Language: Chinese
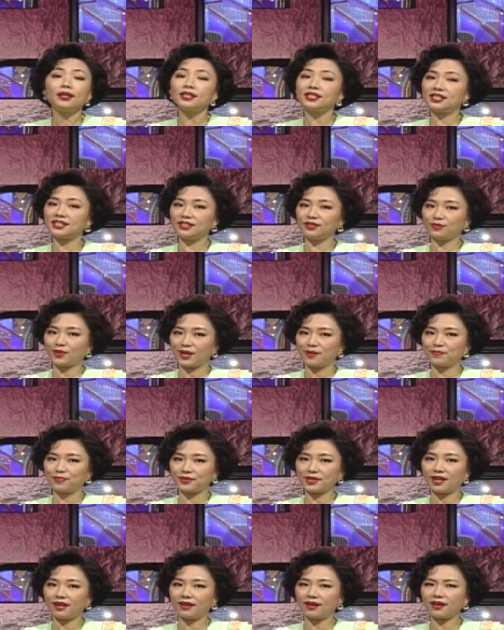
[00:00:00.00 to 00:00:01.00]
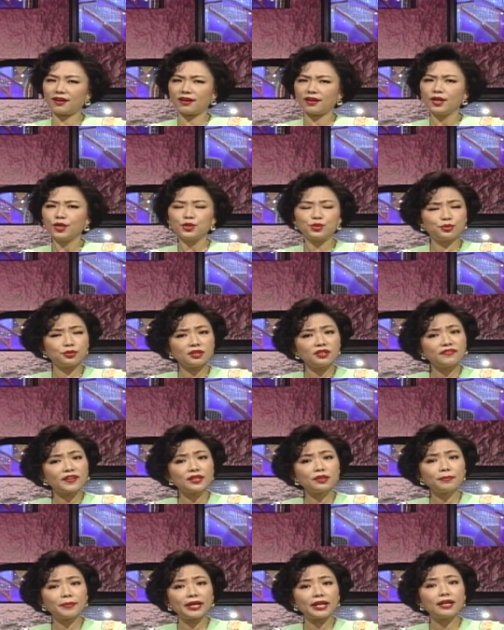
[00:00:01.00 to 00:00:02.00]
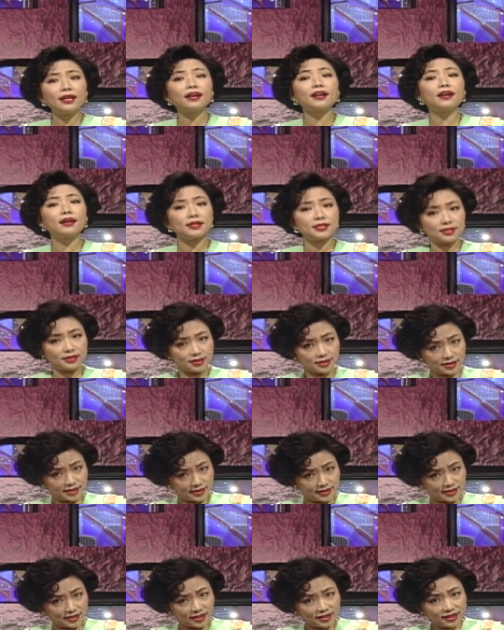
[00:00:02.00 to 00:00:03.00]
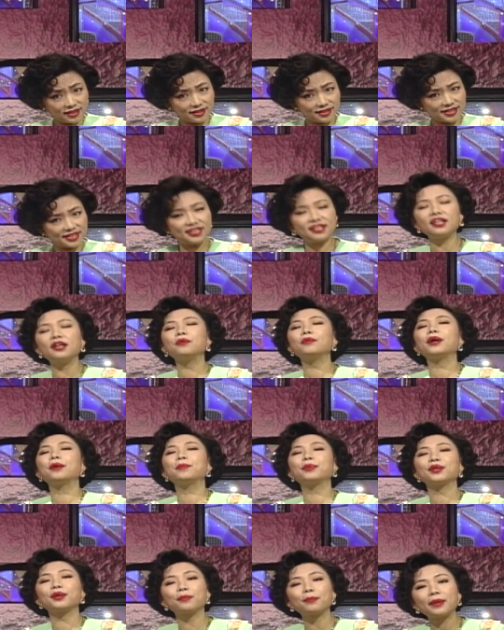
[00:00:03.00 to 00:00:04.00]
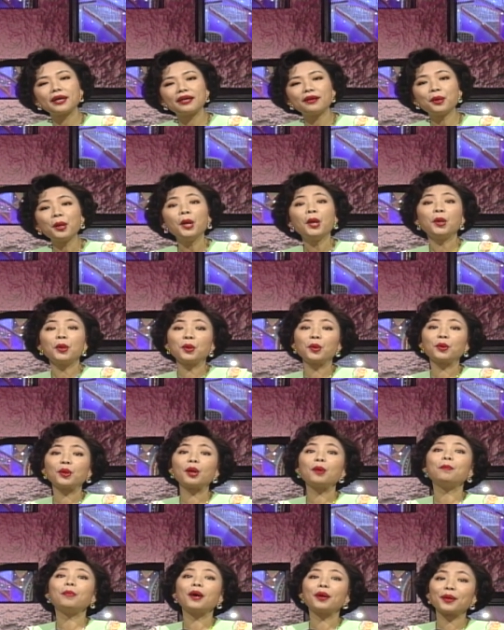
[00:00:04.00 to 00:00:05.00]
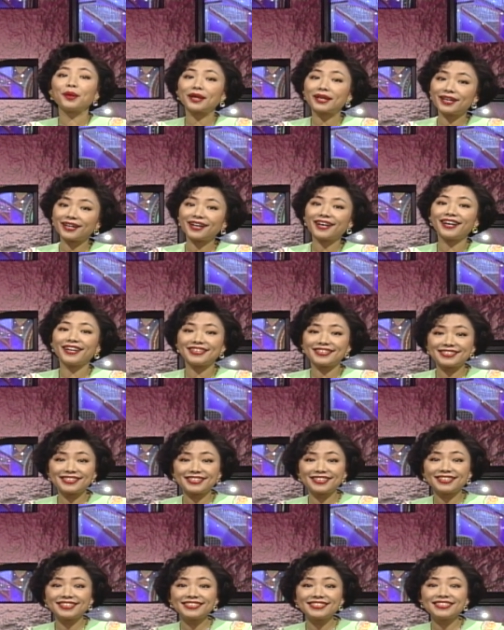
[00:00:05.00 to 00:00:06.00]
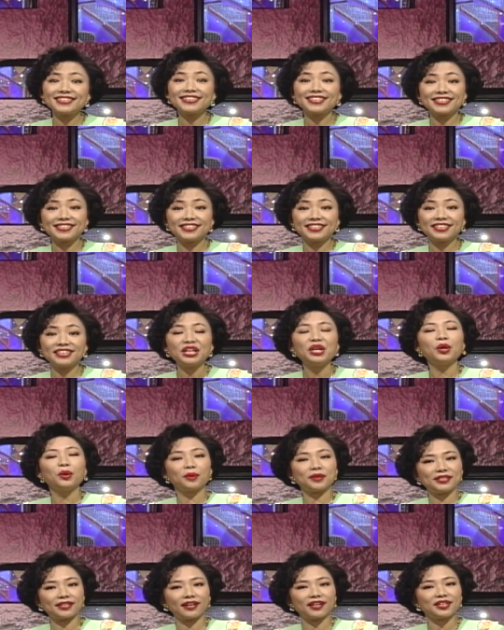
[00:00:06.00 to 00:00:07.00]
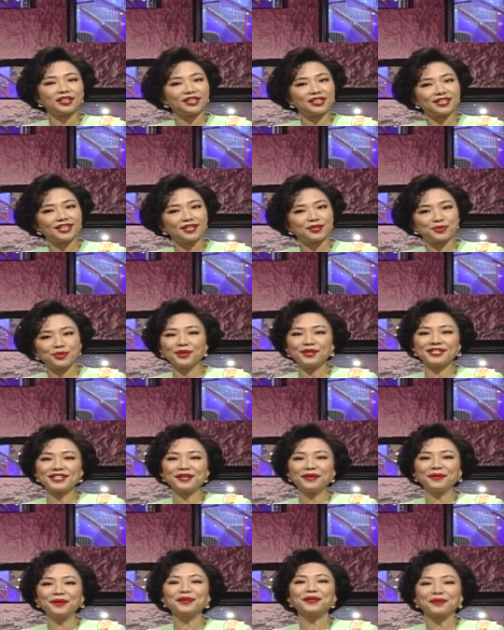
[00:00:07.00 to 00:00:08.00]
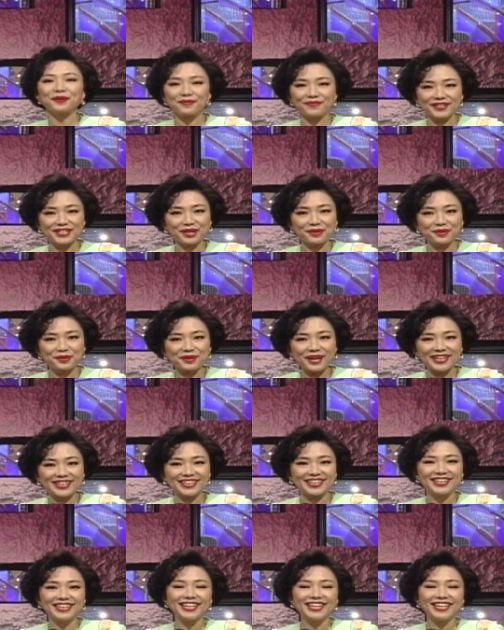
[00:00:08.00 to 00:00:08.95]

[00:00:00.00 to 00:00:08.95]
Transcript: 希望不要啊，所有地方都没了，可是你的心千万不能没哦，永远保有一颗很清新的心。我想你的所有的生活都会非常愉快的。